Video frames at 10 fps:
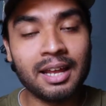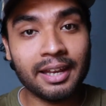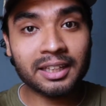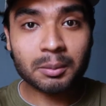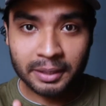
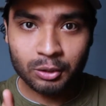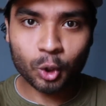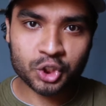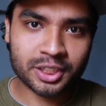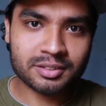लेकिन द मेन
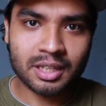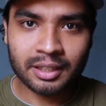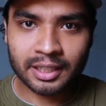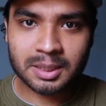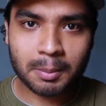क्वेश्चन इज
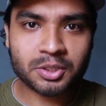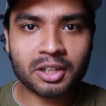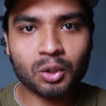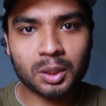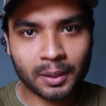कि जब आप
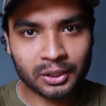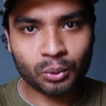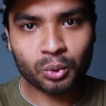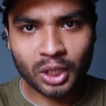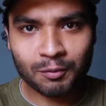शटर को दबाते
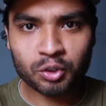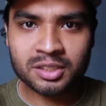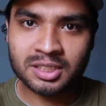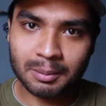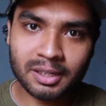हो तो क्या वो उतना
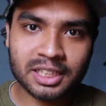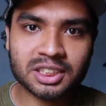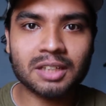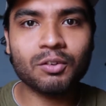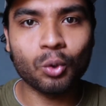स्टेबल है
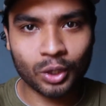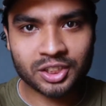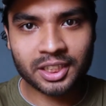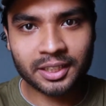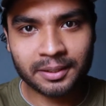जितना वो होना
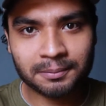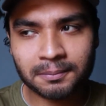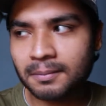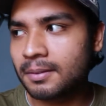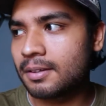चाहिए तो
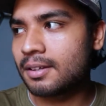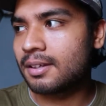क्या करें भाई